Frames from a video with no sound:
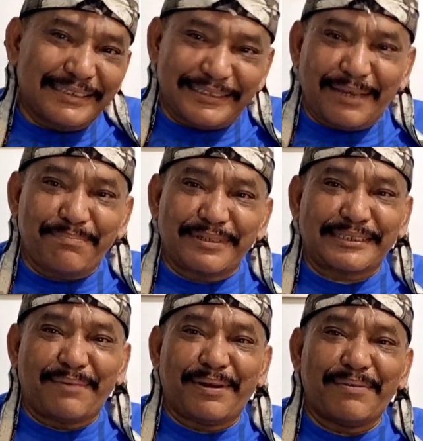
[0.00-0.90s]
Tetap
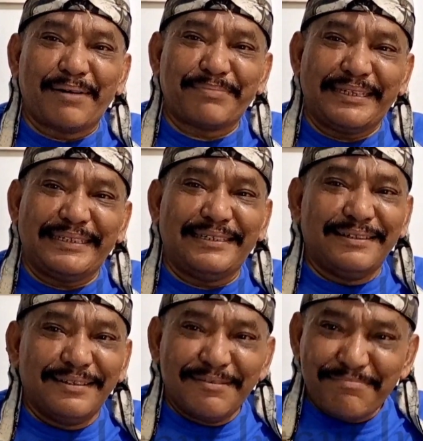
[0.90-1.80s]
bersama Bang Benny
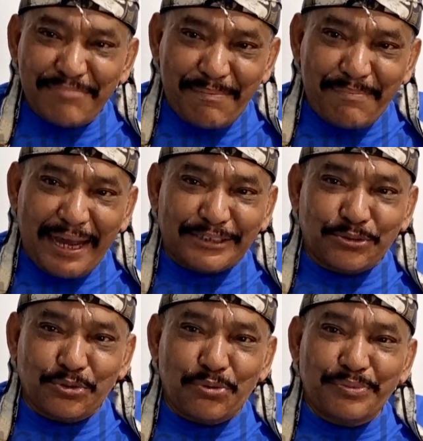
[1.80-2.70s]

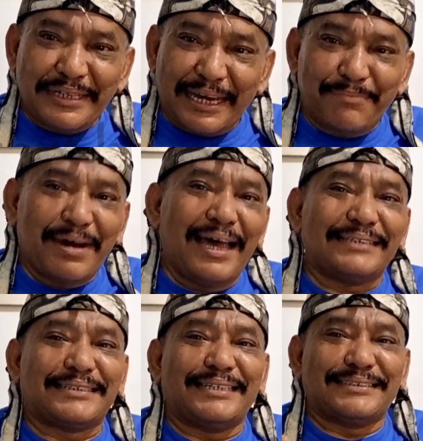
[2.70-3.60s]
membahas hukum dengan
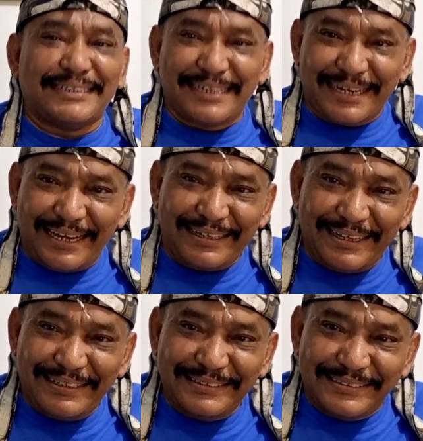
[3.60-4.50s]
bahasa
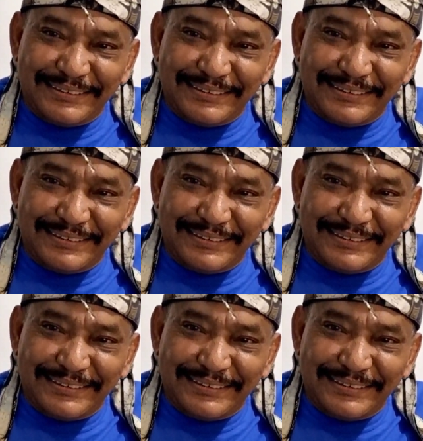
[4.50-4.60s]
sederhana.